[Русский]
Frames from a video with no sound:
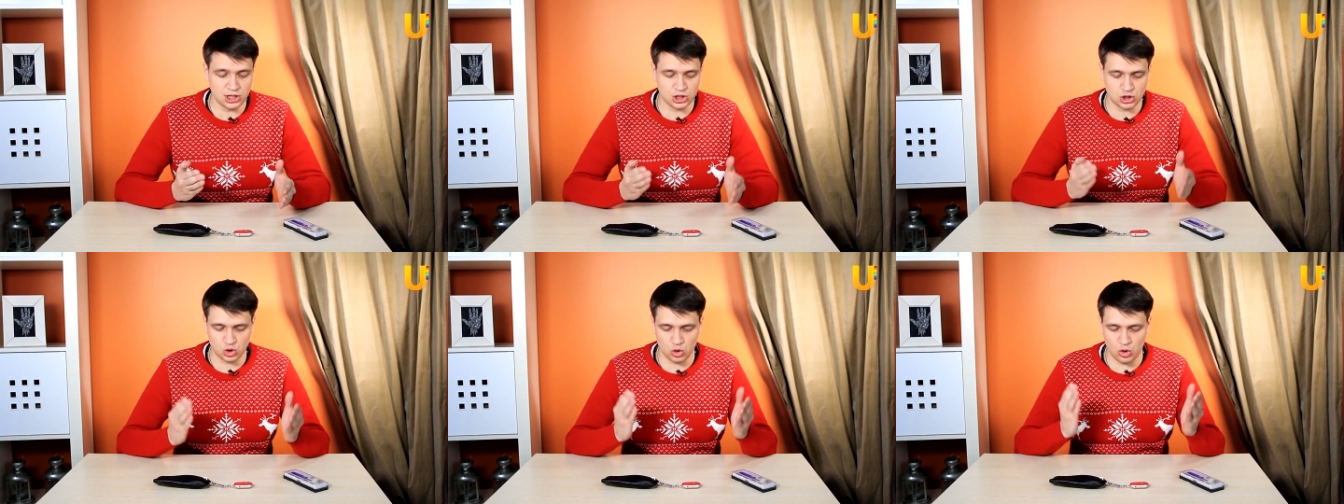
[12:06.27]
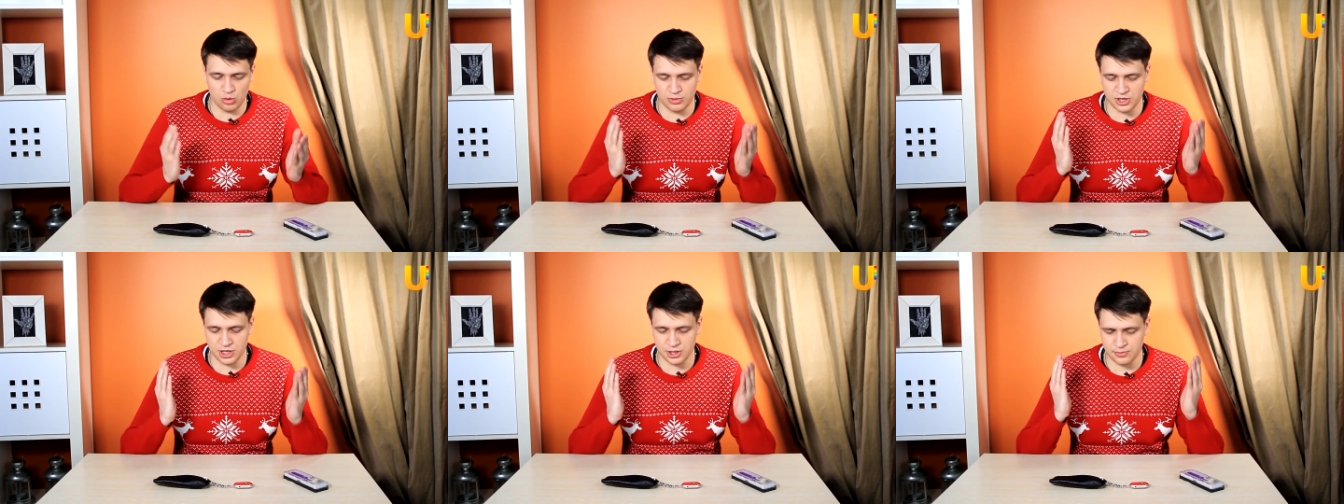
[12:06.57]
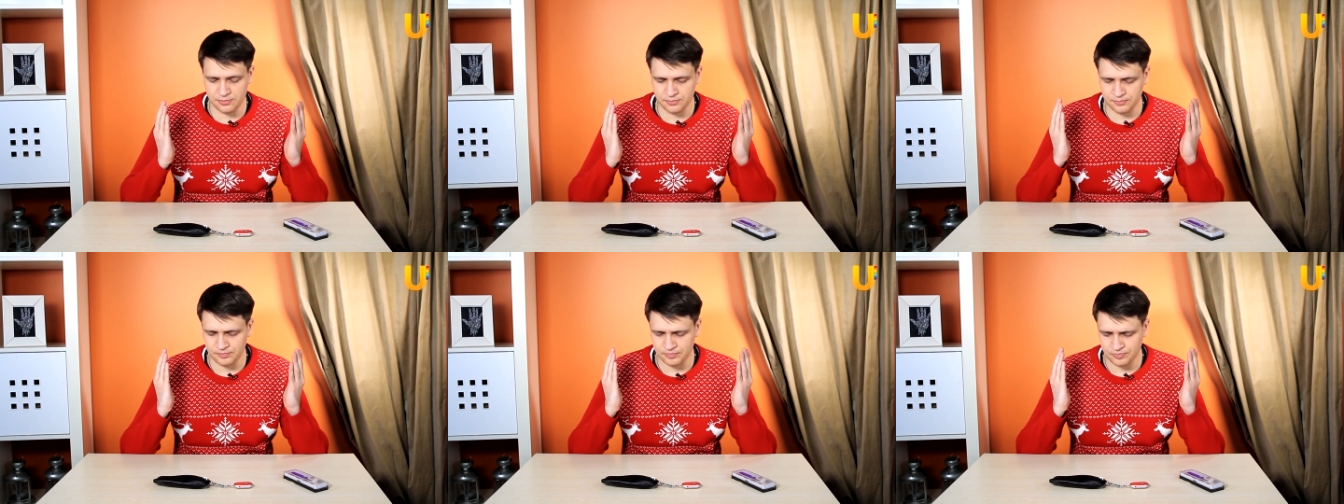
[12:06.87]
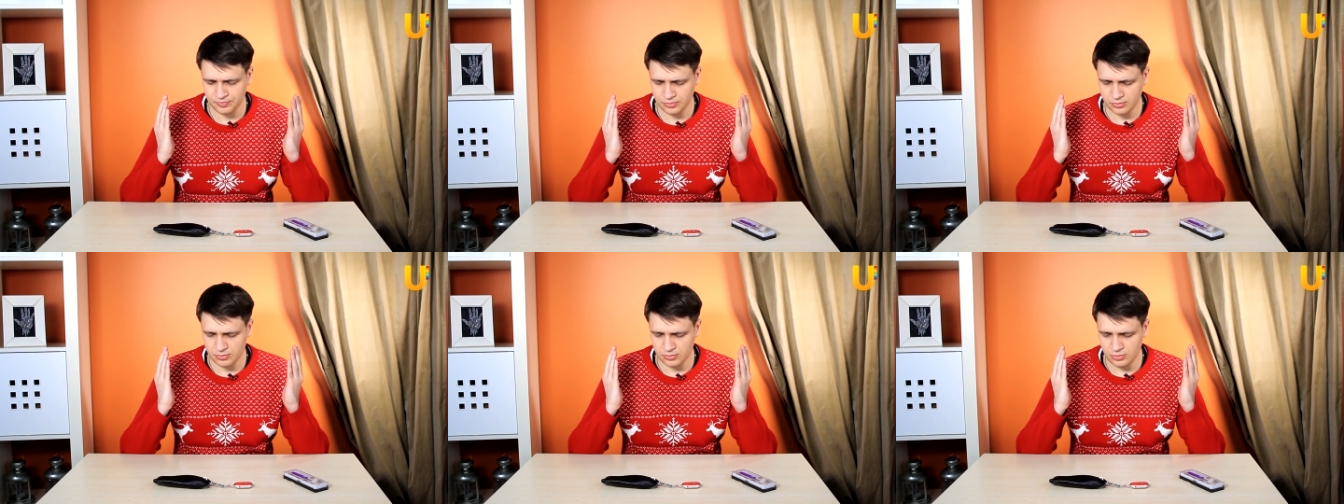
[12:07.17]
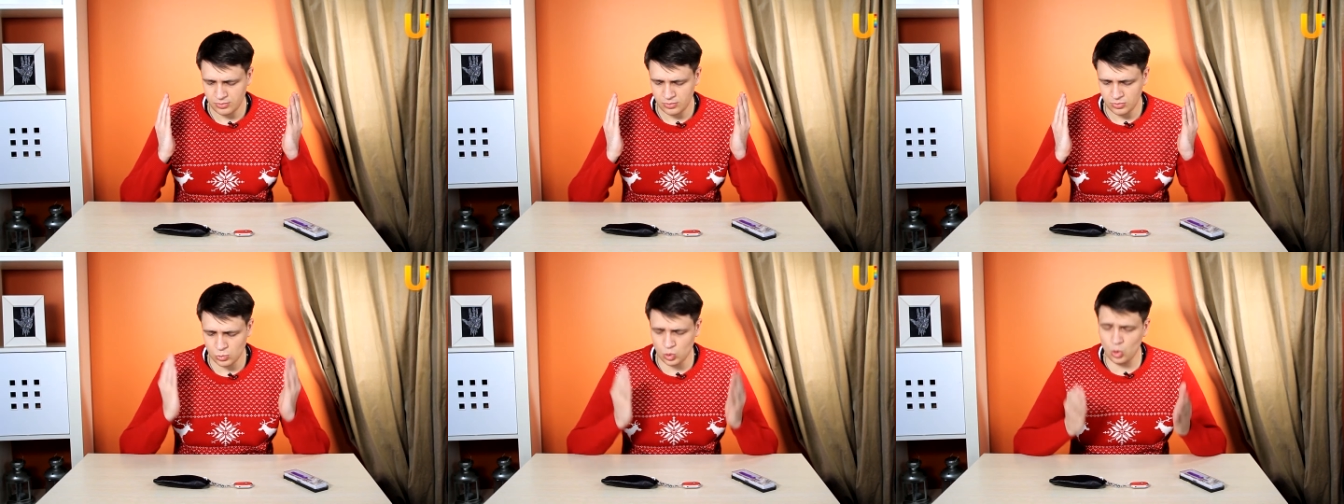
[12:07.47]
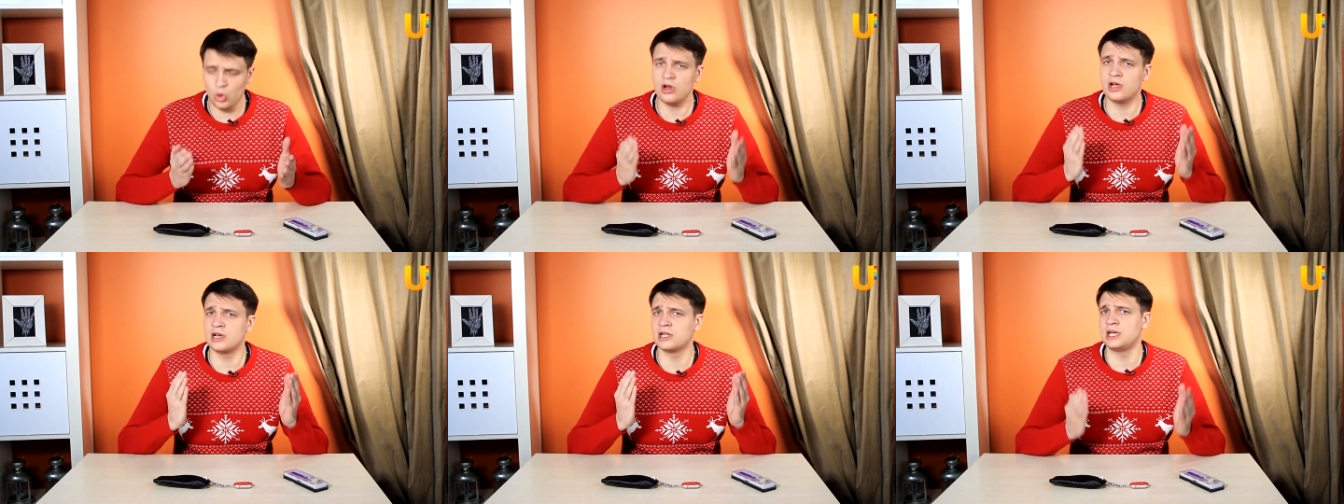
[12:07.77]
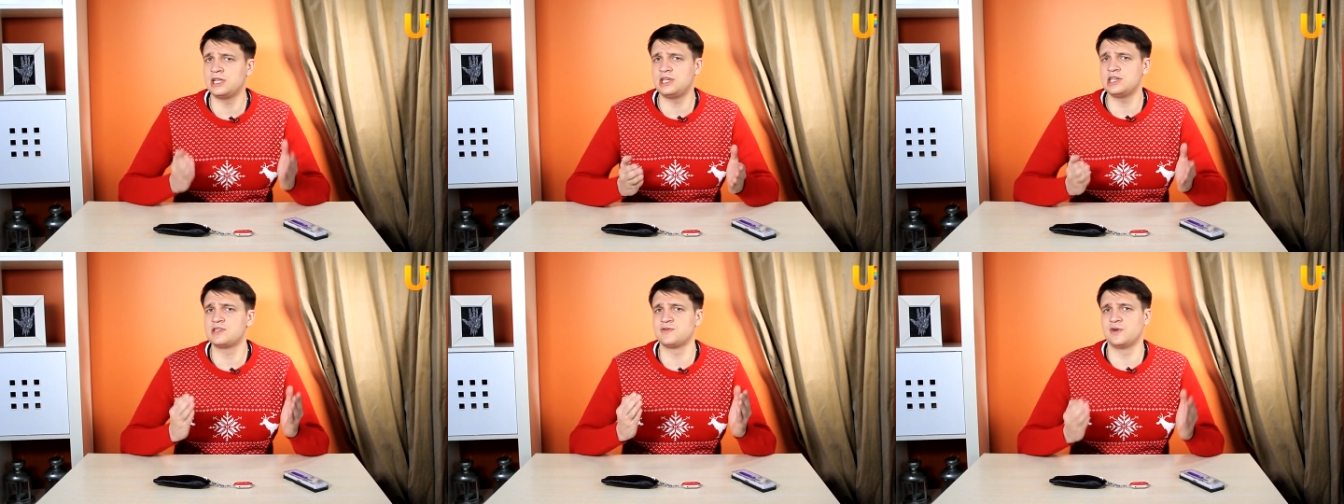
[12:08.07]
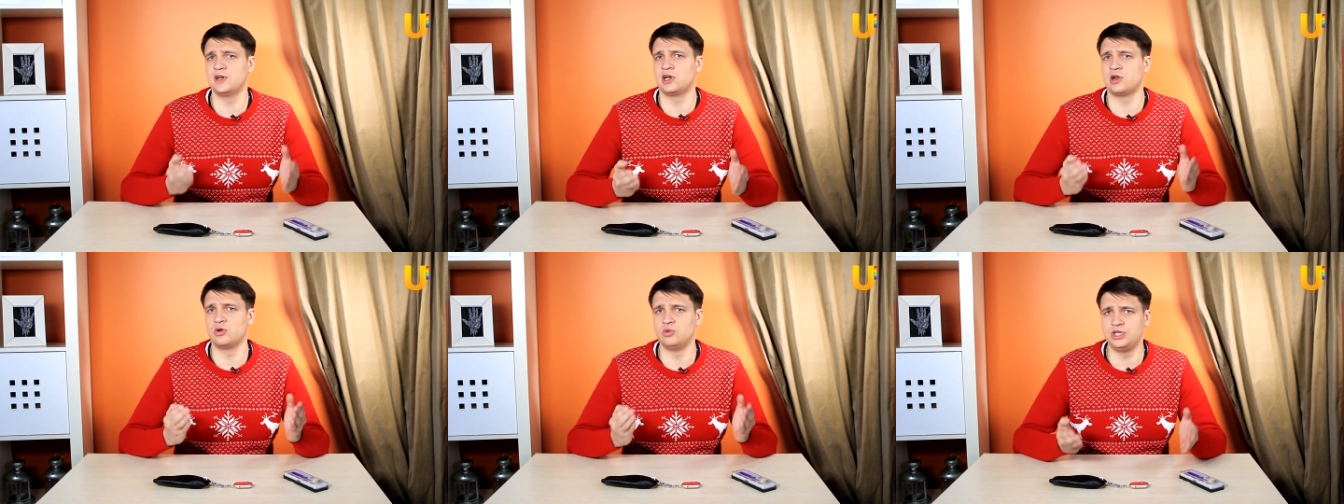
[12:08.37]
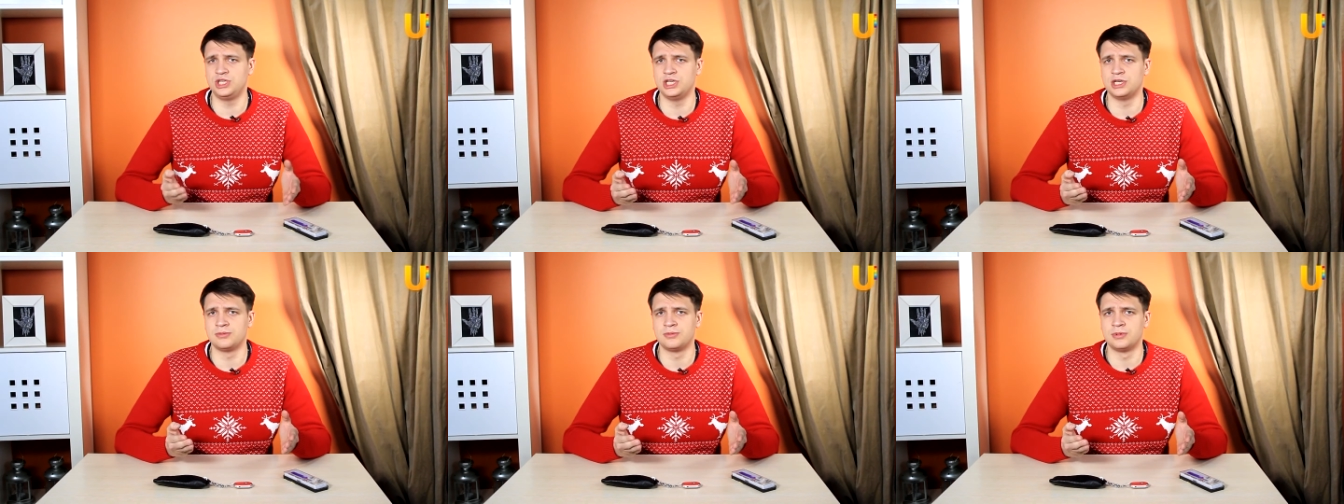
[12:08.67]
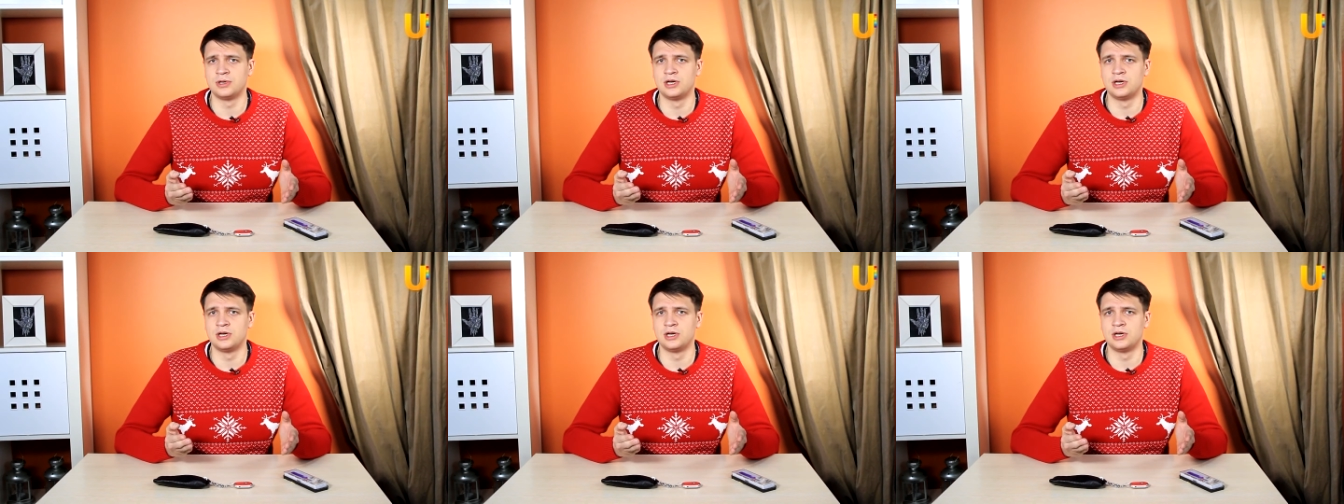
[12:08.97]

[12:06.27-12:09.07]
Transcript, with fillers: чтобы только найти свои ключи?